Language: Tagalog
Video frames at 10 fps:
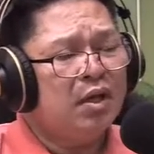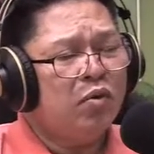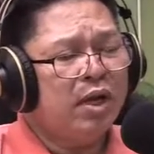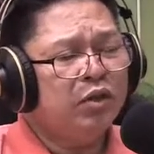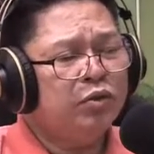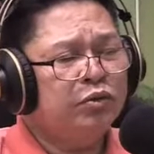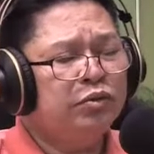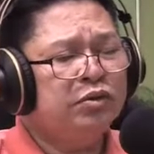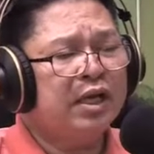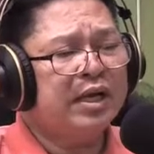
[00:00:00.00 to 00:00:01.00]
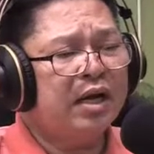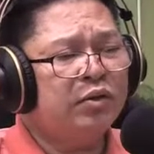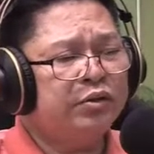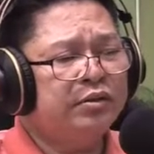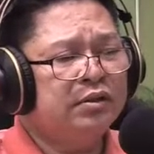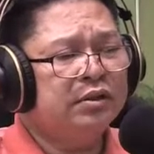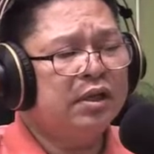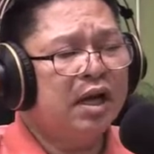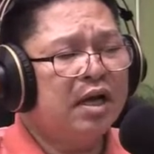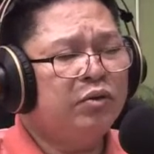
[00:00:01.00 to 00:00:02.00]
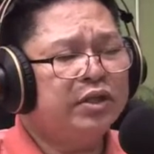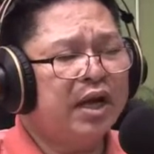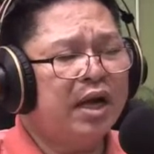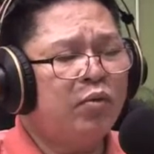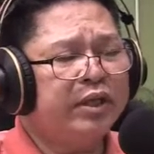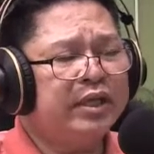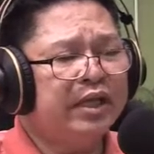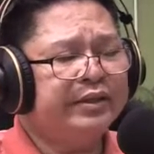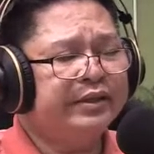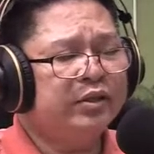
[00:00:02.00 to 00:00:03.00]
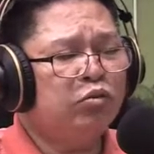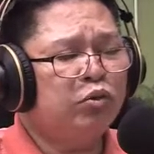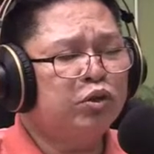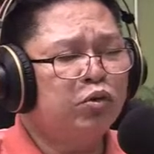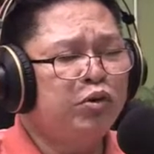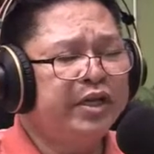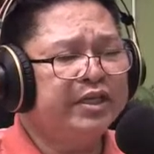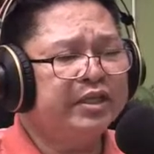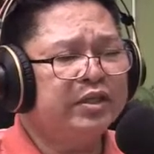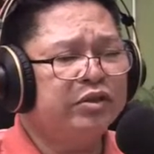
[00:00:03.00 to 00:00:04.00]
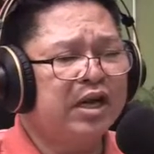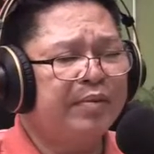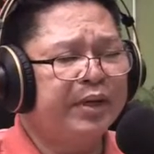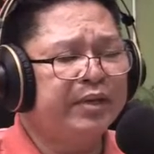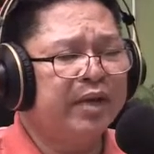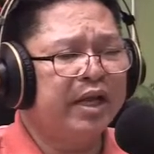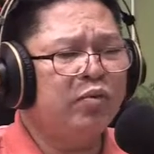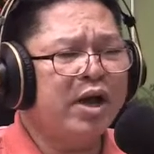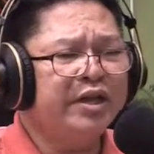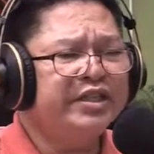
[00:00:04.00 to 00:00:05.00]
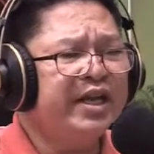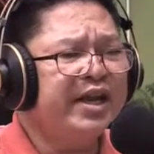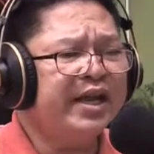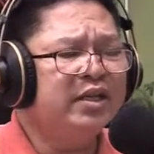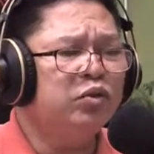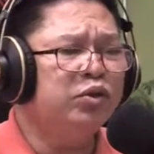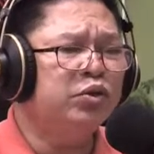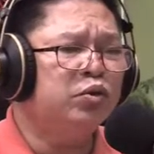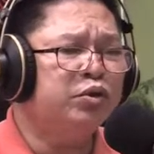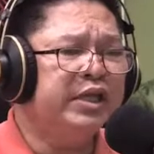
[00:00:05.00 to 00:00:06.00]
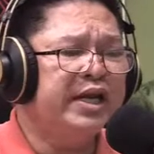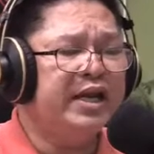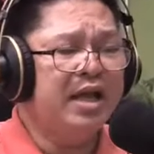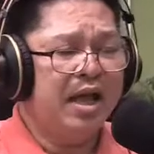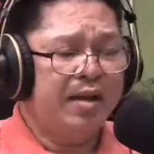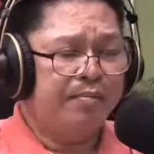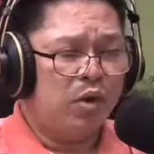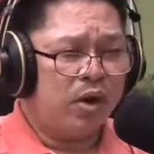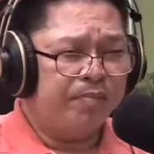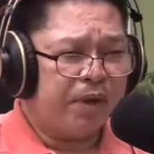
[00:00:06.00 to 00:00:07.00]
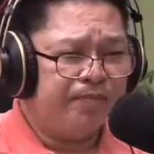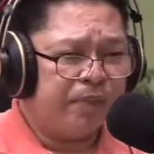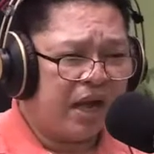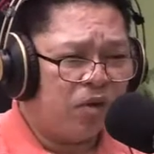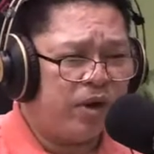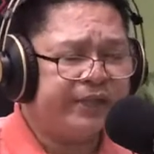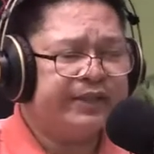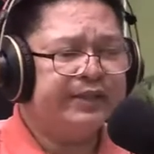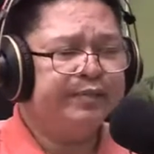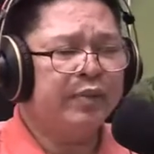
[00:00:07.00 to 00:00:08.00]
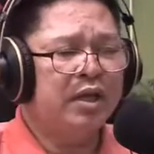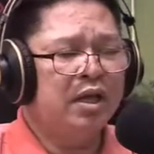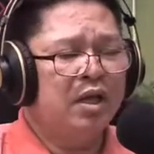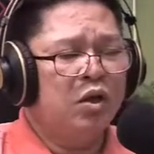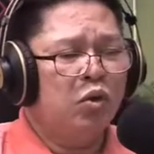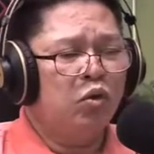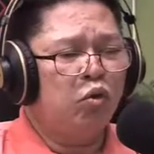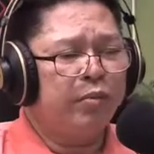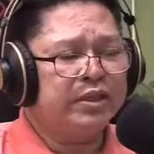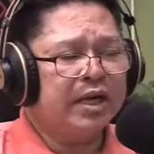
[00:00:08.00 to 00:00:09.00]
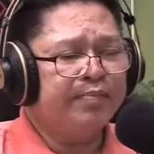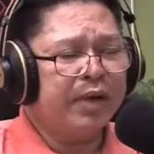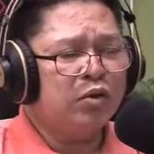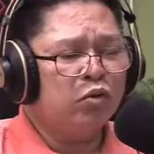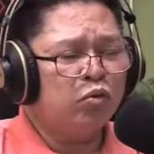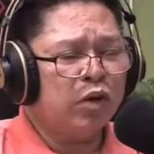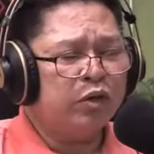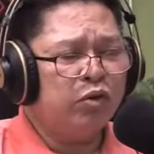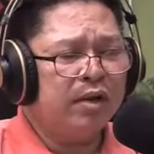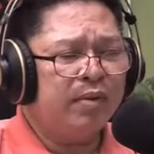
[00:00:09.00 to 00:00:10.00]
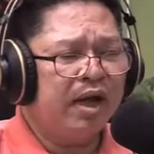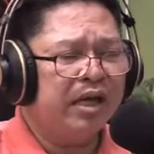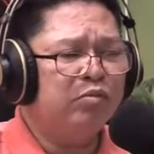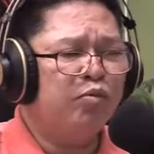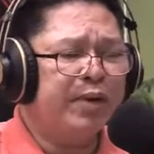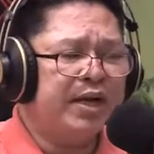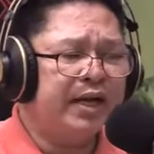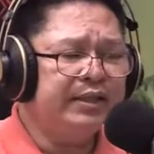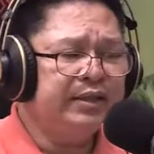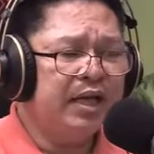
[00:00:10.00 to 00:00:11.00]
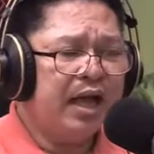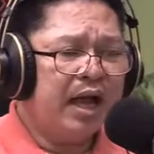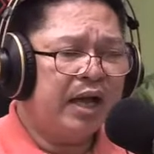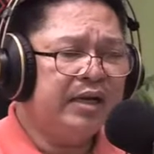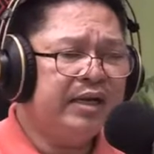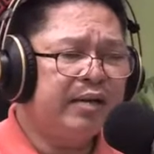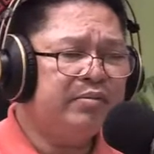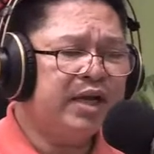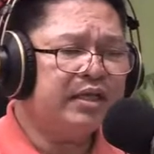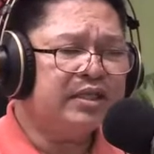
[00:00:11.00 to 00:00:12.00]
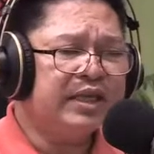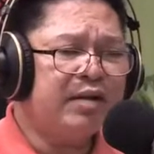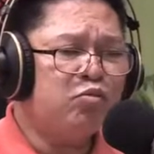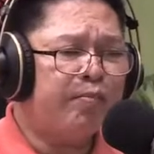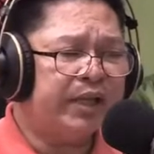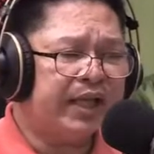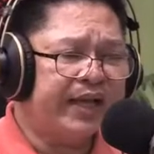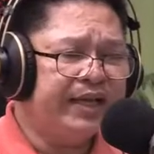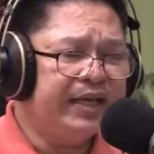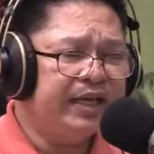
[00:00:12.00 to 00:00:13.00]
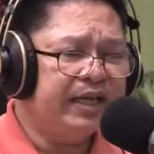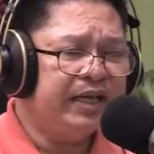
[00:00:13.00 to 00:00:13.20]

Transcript: kung atong tanawon, ang usa ka kawatan kumusulod na siya sa usa ka panimalay, wa gid siya laing tuyo kung dili mao ang pagpangawat. O kung masakpan o kung aluna magali mo palag, andam na siyang mupatay.